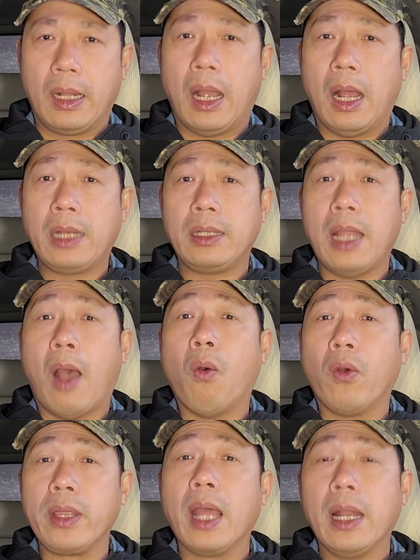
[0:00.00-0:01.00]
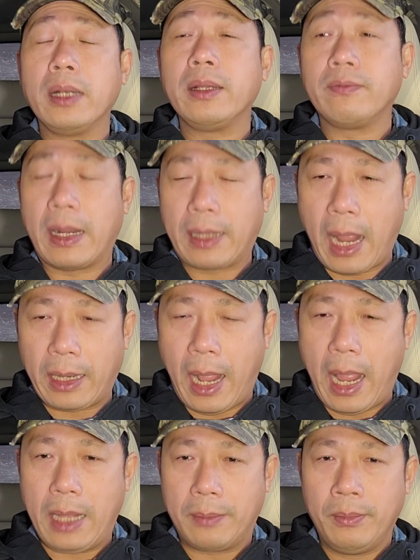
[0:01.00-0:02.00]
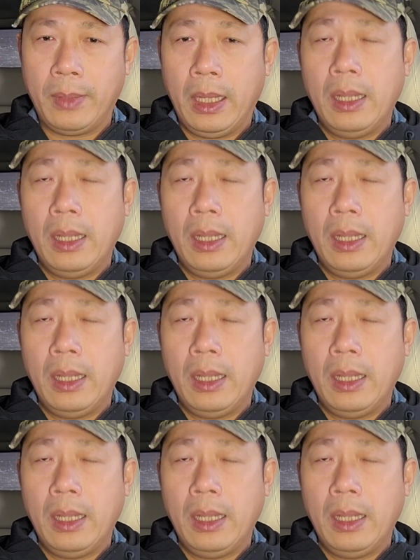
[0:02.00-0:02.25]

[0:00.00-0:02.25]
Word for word: à, hết dầu giờ đến thiên phan than đá